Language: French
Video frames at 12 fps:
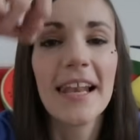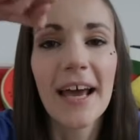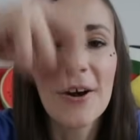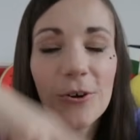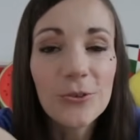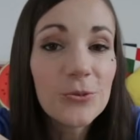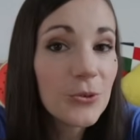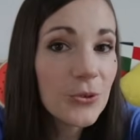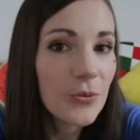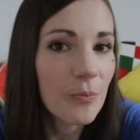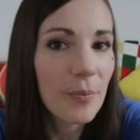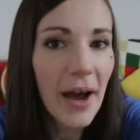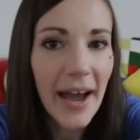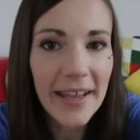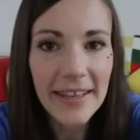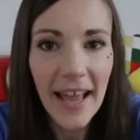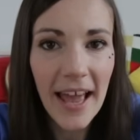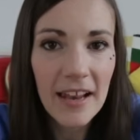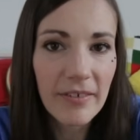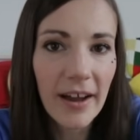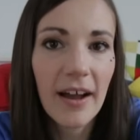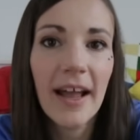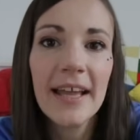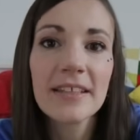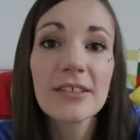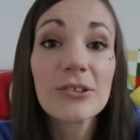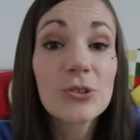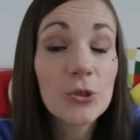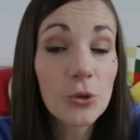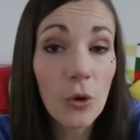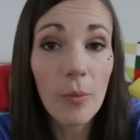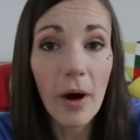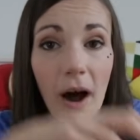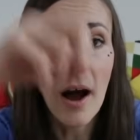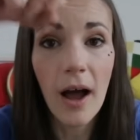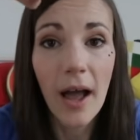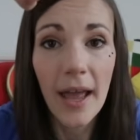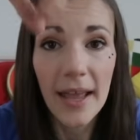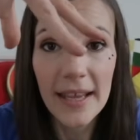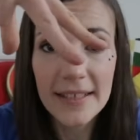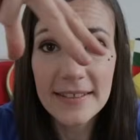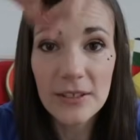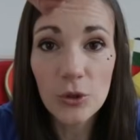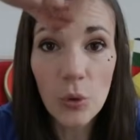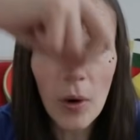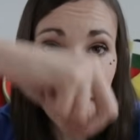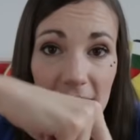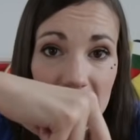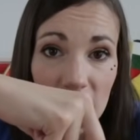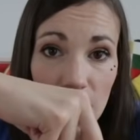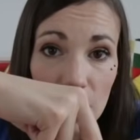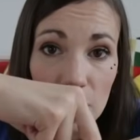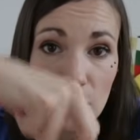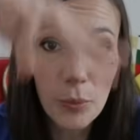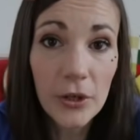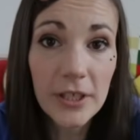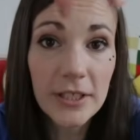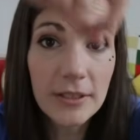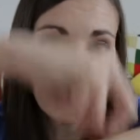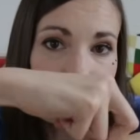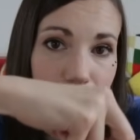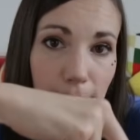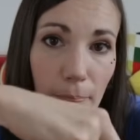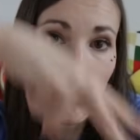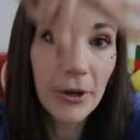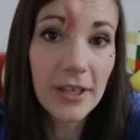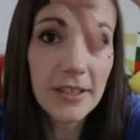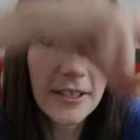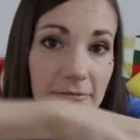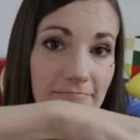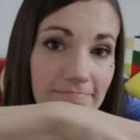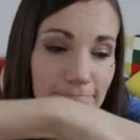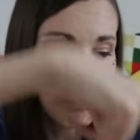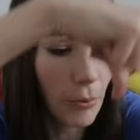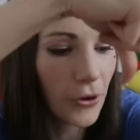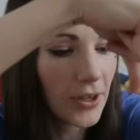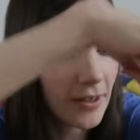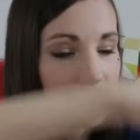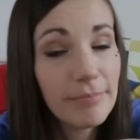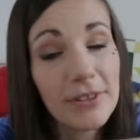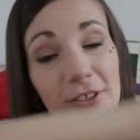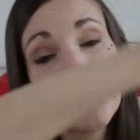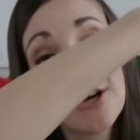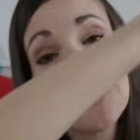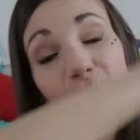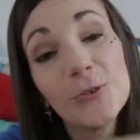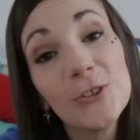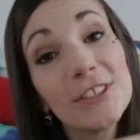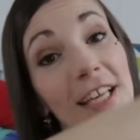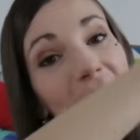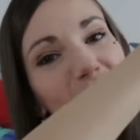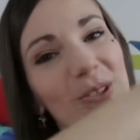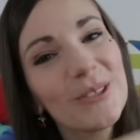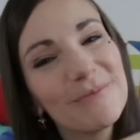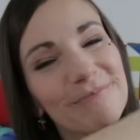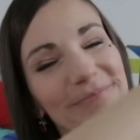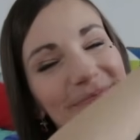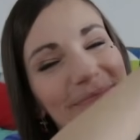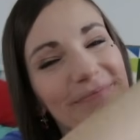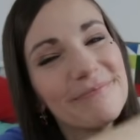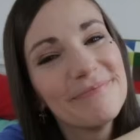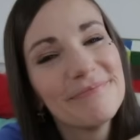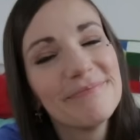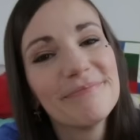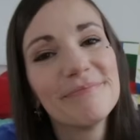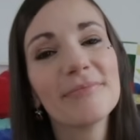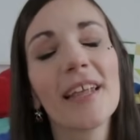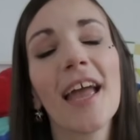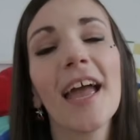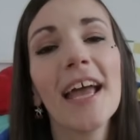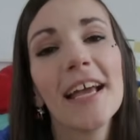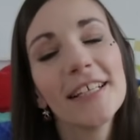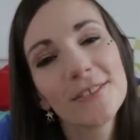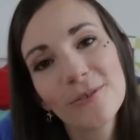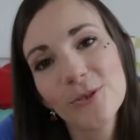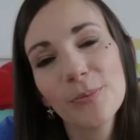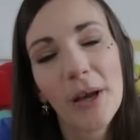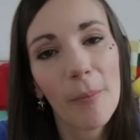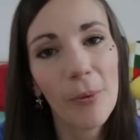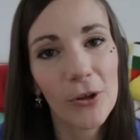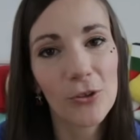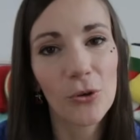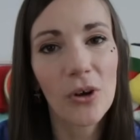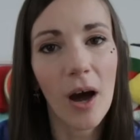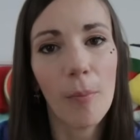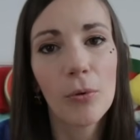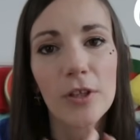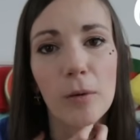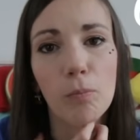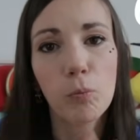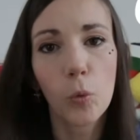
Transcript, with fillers: La grenouille, pareil, elle va être sur le bras. Et c'est le 3 qui explose. Pouing, pouing, pouing. Parce que la grenouille, ça saute. Et son super pote, le crapaud, c'est...